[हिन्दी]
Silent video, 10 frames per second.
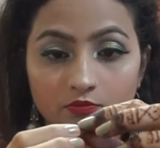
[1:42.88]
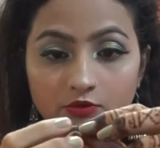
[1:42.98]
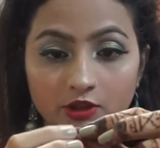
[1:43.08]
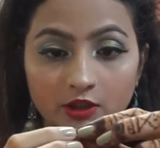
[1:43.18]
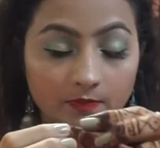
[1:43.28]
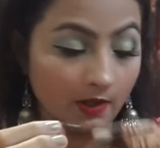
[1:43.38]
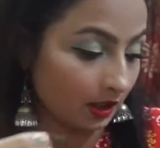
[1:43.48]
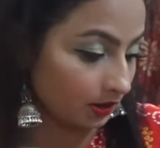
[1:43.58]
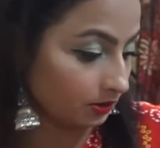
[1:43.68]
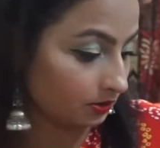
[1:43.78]
उसके
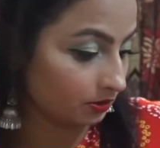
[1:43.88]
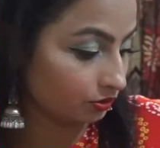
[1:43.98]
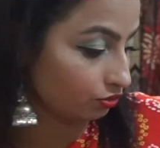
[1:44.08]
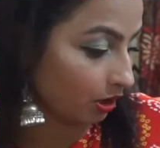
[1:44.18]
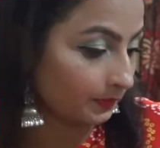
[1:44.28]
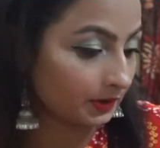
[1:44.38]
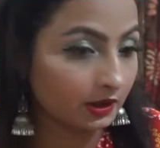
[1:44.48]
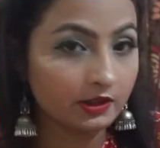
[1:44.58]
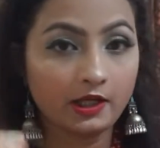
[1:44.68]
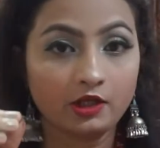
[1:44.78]
बाद जो
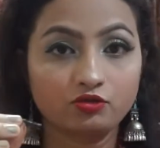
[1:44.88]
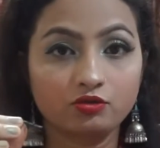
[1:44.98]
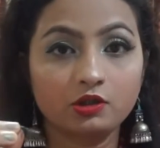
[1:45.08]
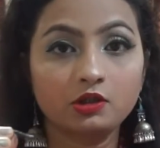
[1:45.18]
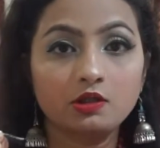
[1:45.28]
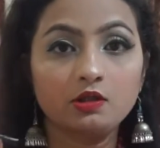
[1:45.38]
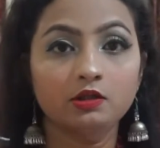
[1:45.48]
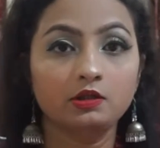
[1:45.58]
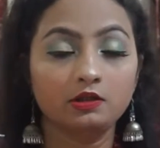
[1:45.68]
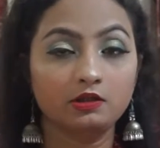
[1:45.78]
आपके नेचुरल
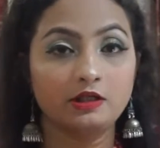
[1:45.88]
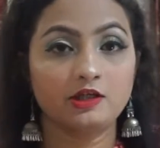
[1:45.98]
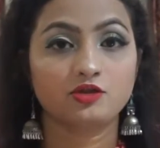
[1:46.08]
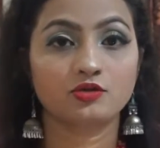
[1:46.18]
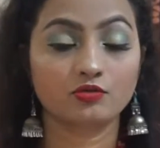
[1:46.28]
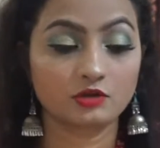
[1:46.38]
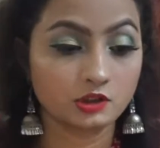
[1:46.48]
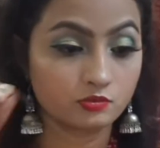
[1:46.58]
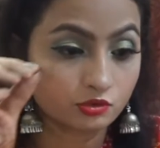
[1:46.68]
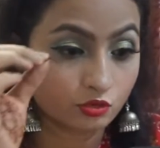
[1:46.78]
लैशेज होते
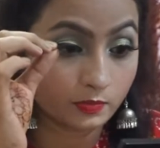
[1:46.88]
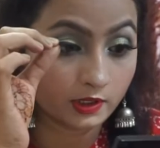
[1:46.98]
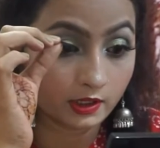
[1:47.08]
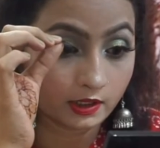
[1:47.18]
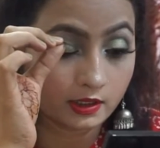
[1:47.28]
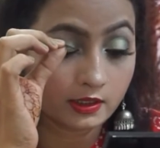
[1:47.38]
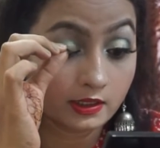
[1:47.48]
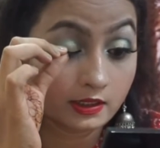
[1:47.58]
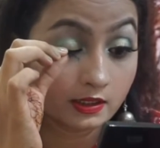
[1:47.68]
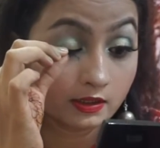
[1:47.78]
हैं उसके ऊपर रख के
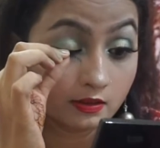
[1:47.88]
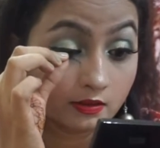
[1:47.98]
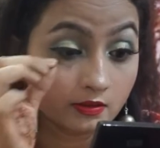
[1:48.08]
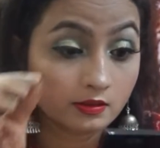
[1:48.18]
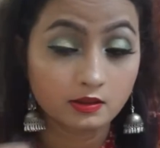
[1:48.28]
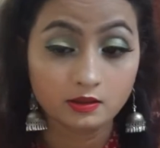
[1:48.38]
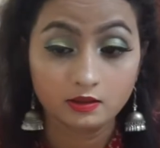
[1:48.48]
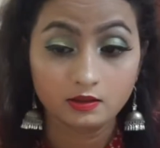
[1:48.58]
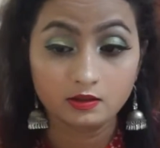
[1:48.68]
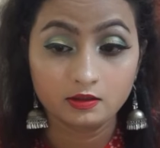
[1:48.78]
देखिए
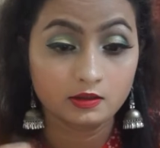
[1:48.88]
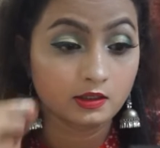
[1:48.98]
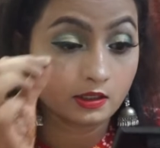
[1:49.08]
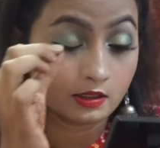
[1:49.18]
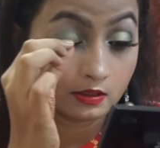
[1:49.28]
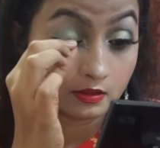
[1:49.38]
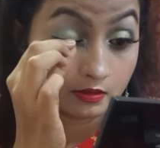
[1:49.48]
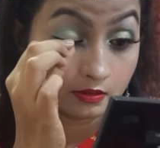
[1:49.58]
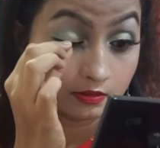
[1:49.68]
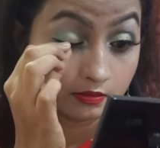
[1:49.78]
कि
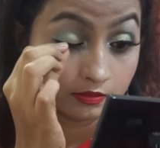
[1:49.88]
आ,